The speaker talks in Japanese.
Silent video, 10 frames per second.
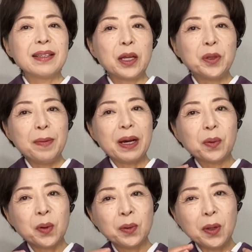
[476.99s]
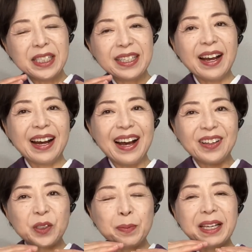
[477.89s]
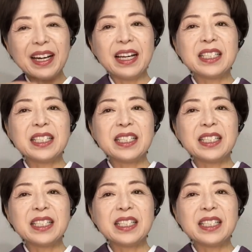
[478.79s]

例えばこの下が首から